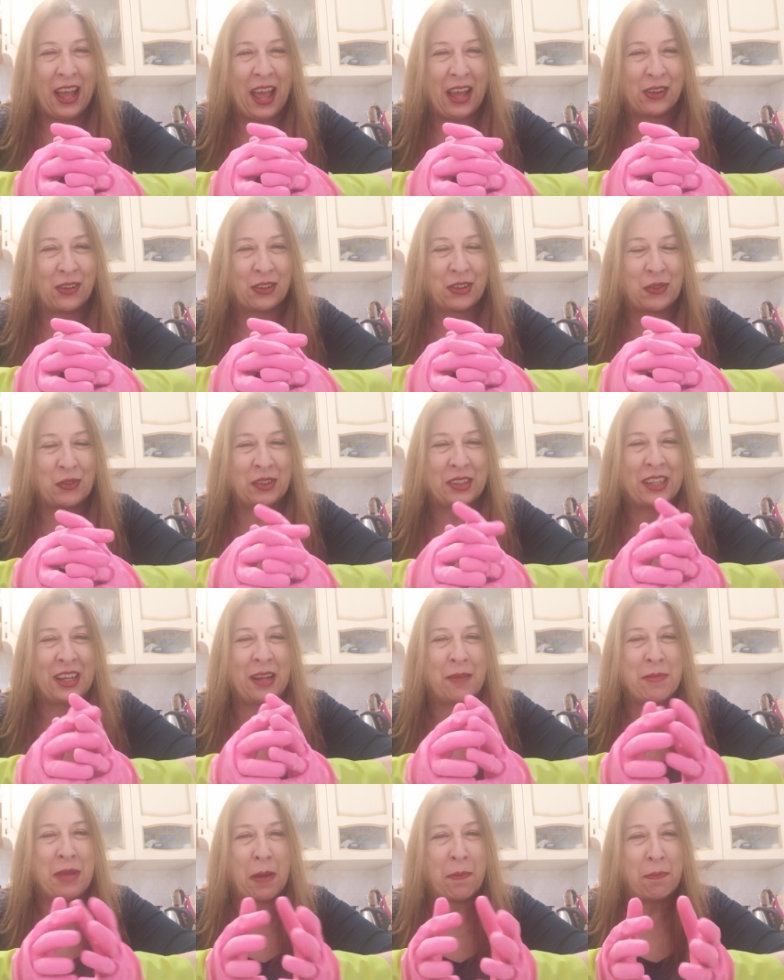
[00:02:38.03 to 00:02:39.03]
Ecco che questa è
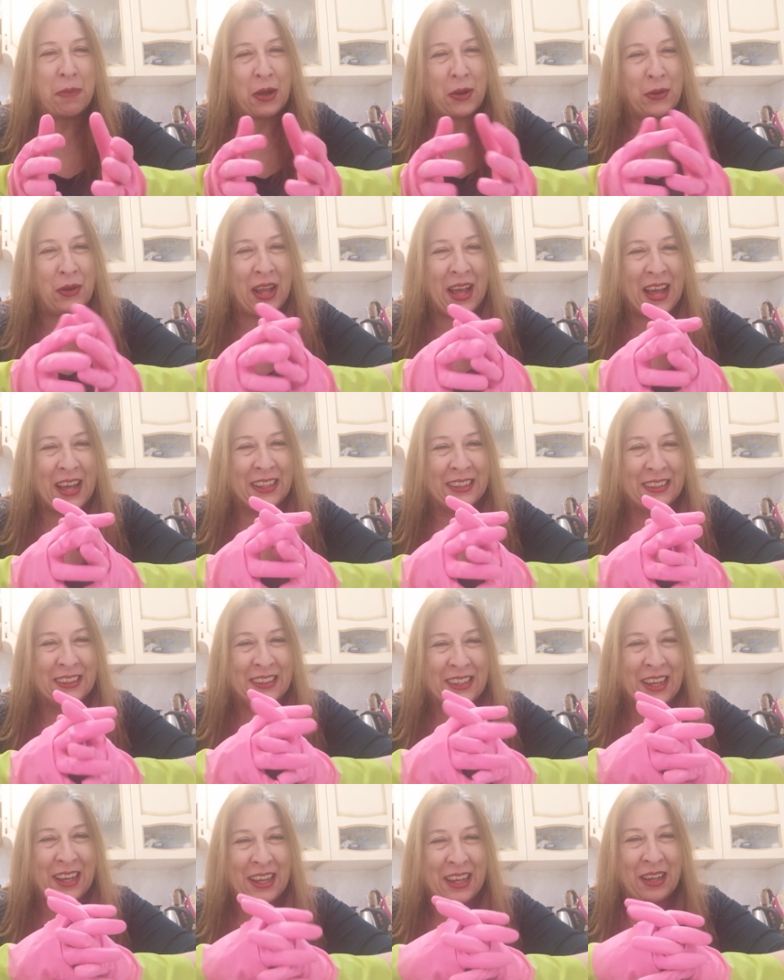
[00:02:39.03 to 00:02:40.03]
la mia
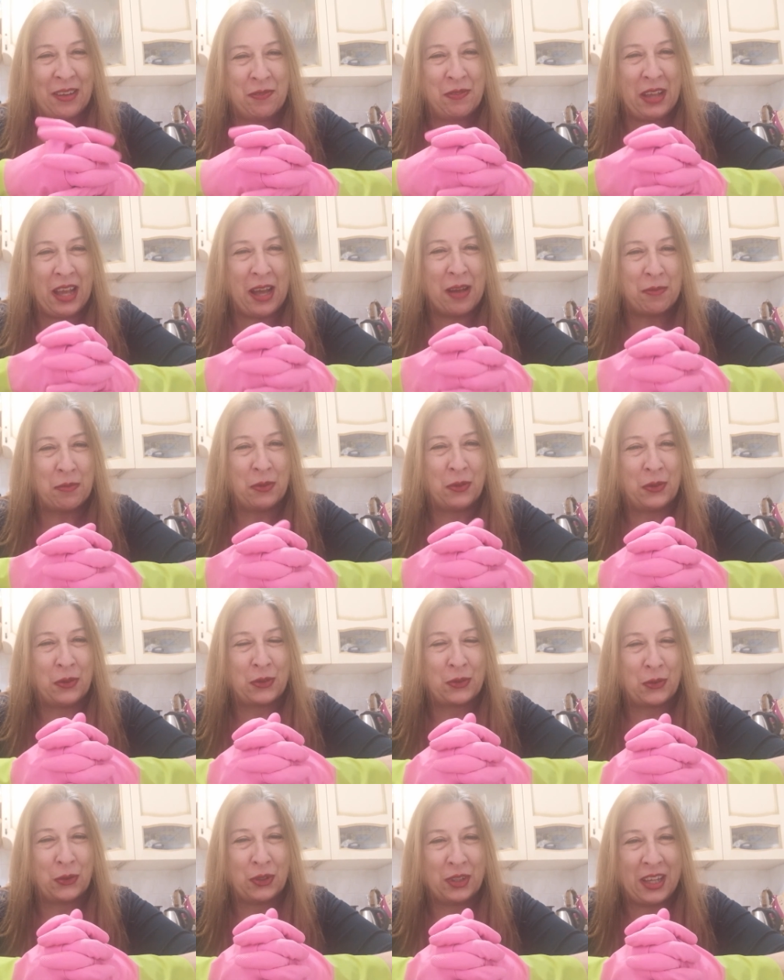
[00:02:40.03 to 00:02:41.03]
parolandia,
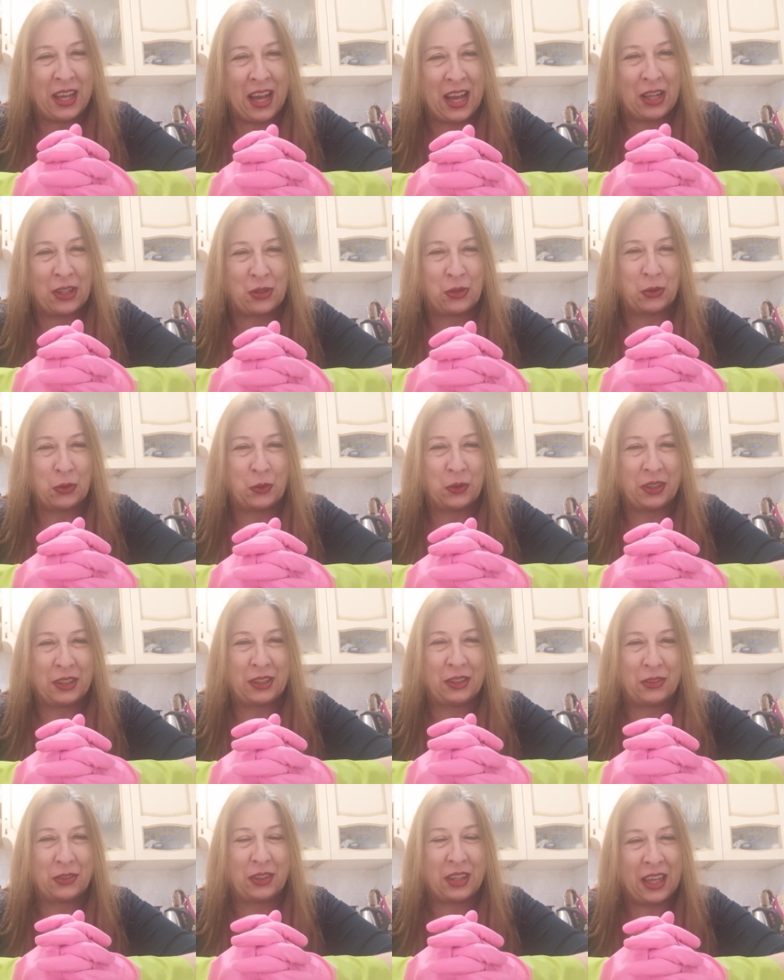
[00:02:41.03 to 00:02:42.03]
abbiamo coniato
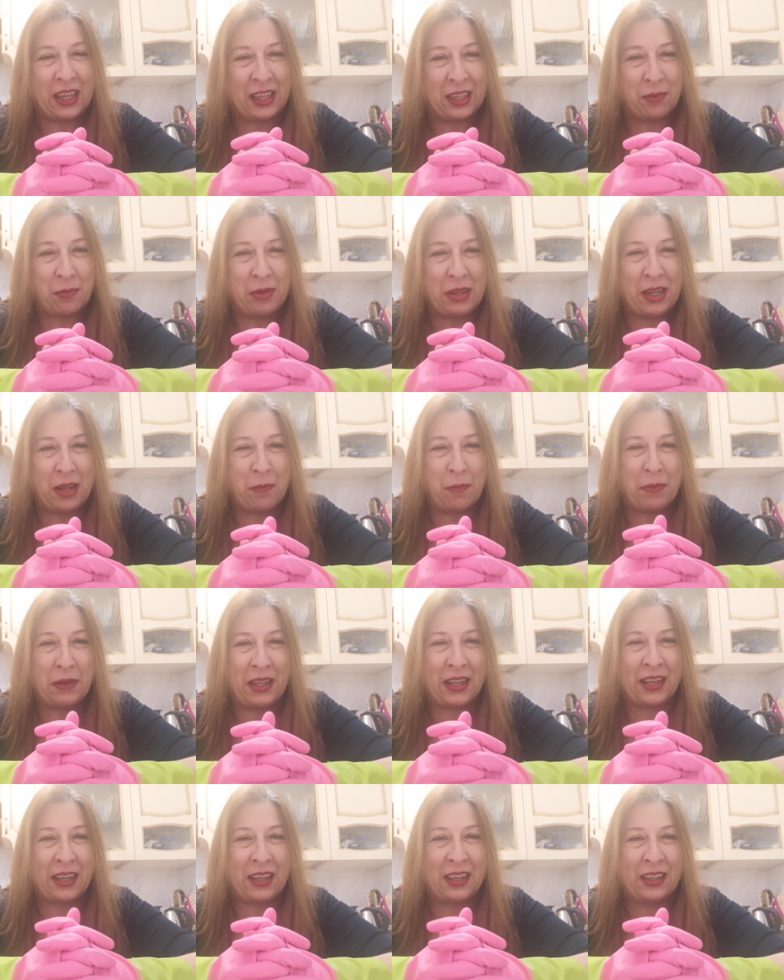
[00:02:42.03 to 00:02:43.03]
questo termine
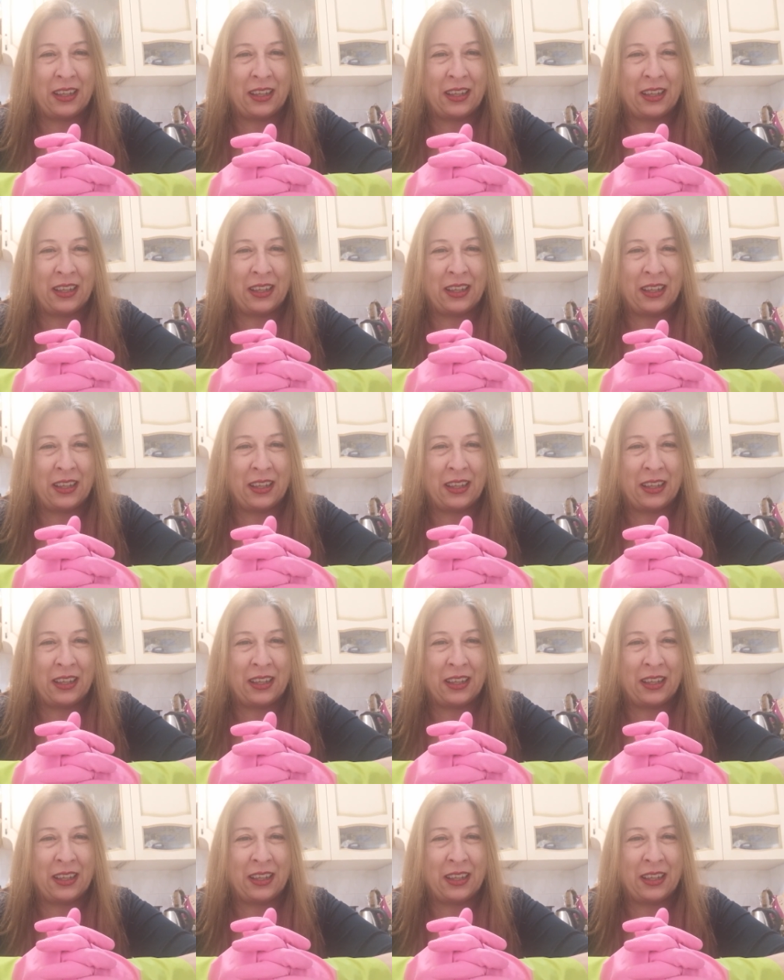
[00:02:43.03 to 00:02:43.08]
per